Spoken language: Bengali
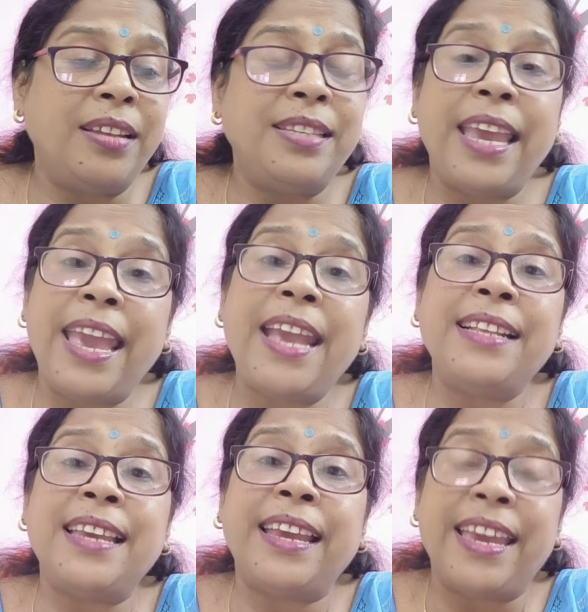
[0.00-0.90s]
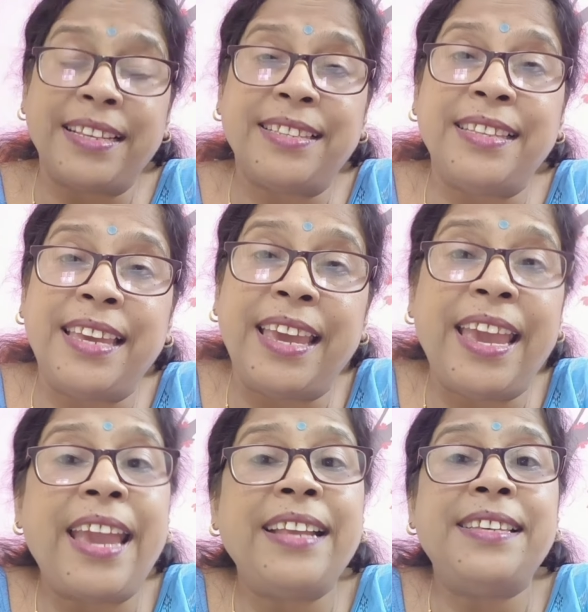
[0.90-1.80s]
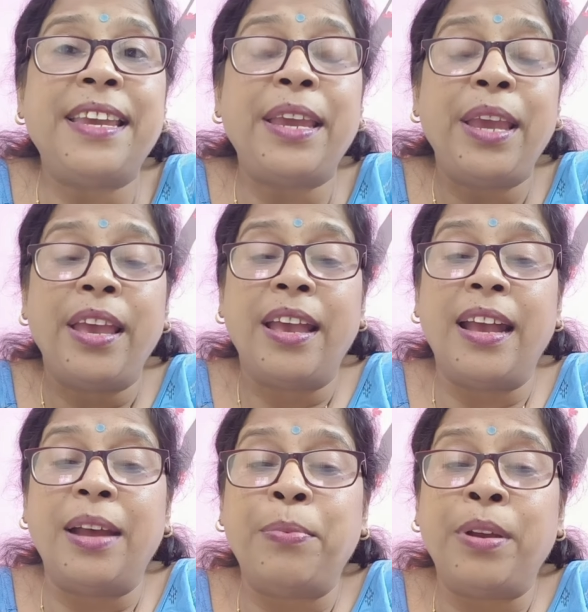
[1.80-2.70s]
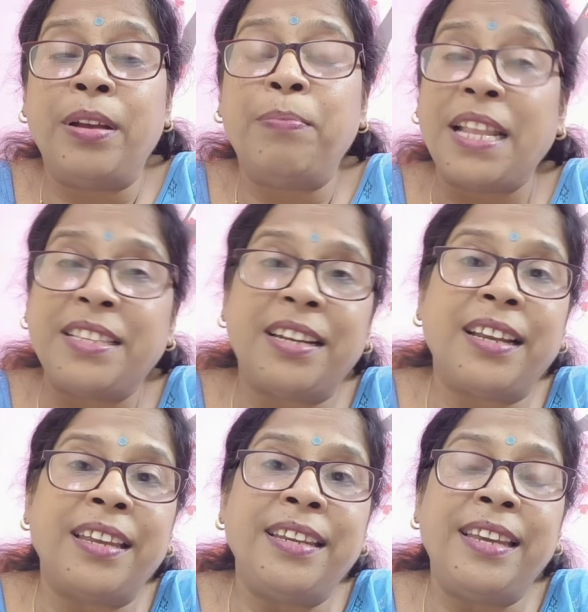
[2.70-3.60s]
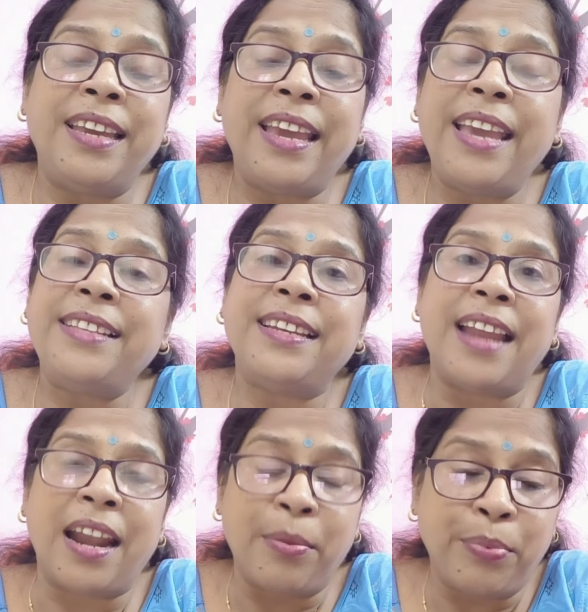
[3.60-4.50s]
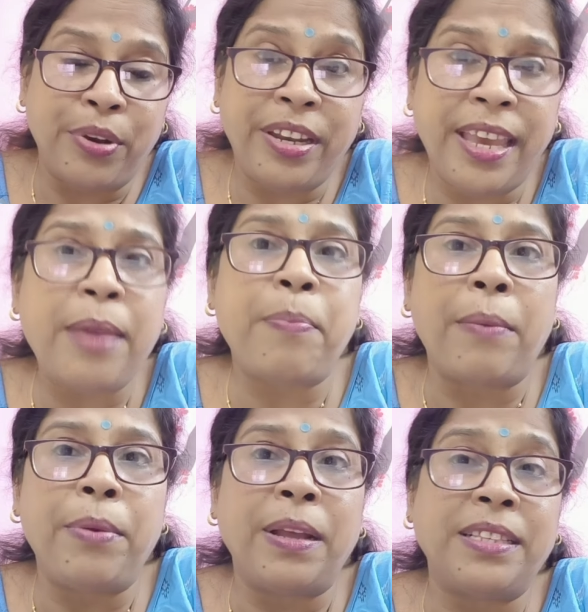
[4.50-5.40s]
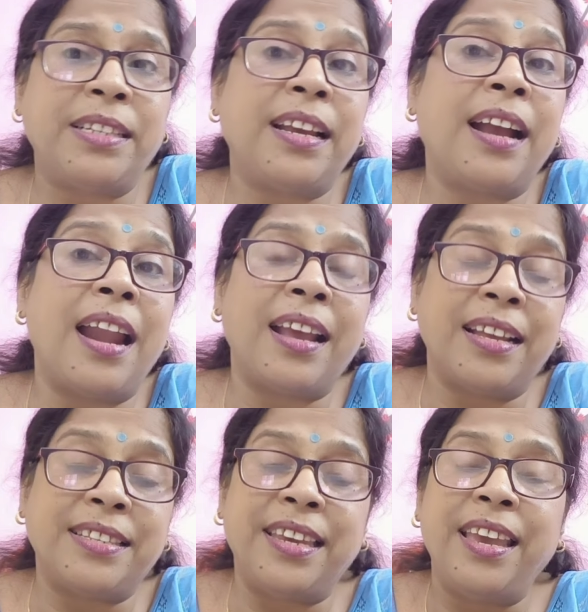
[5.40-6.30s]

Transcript: যে এই যে কেস নিয়ে এই যে বাচ্চাটাকে নিয়ে এই যে টানা পড়েন কে পাবে বাচ্চাটা কার কাছে